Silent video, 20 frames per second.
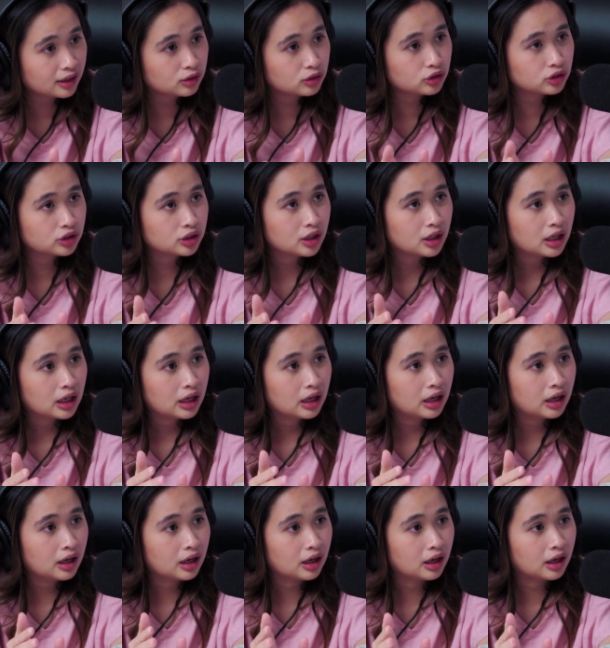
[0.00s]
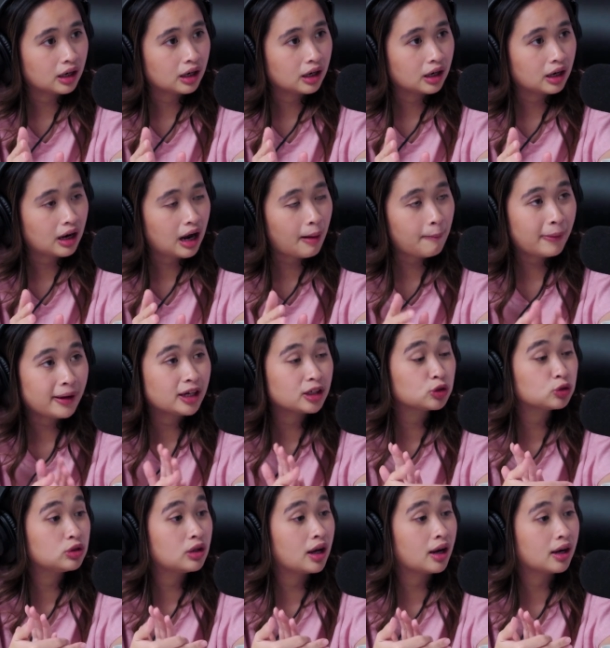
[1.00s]
Terus uh, apa yang
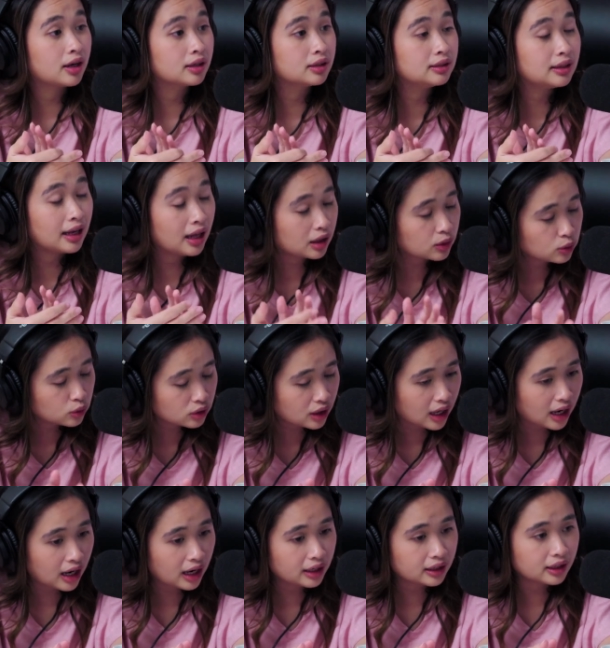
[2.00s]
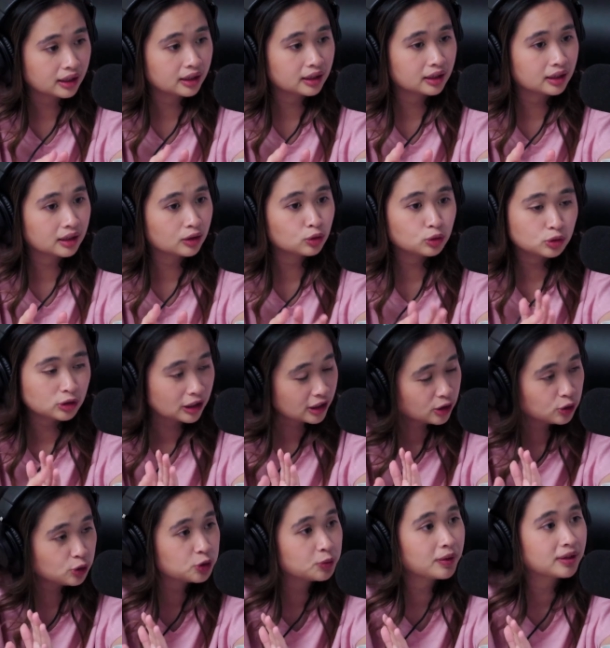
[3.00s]
sudah dia lakukan dan
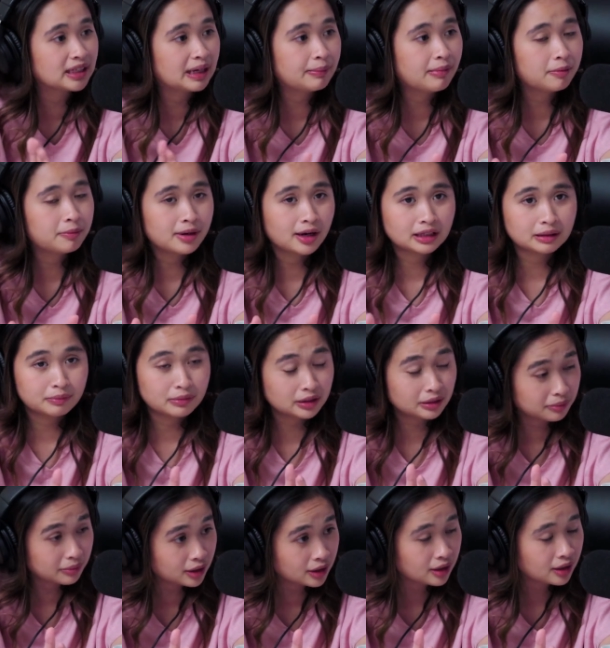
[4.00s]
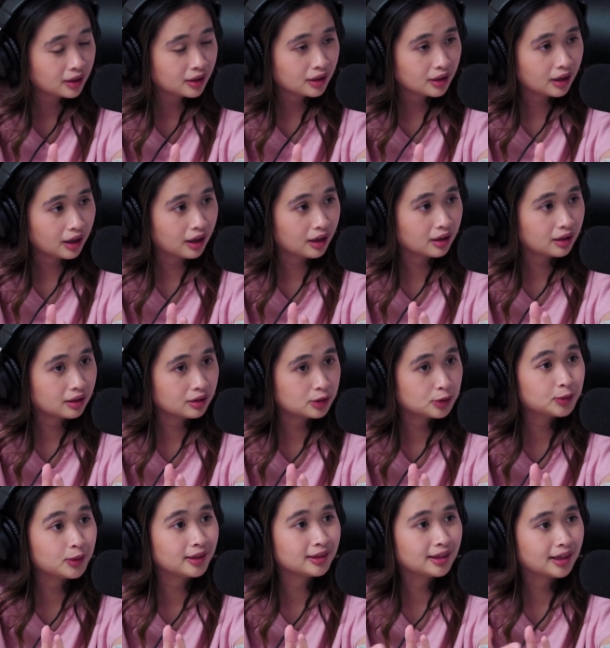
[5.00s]
runtutannya tuh seperti apa biar teman-teman uh,
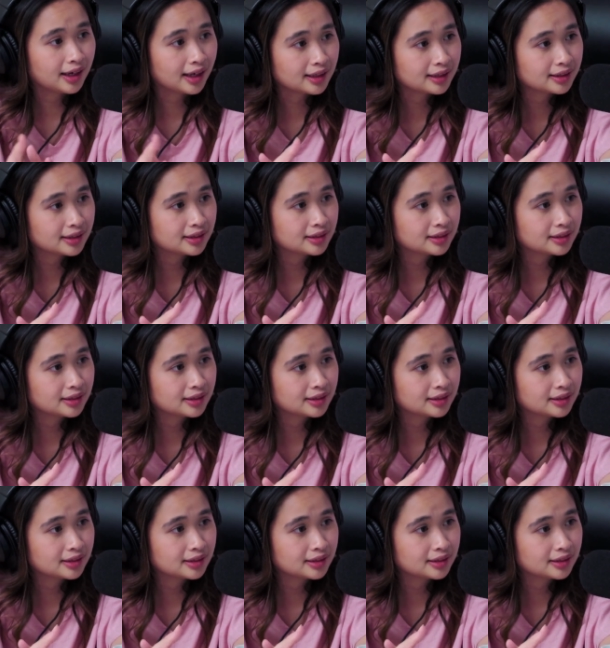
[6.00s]
juga jelas?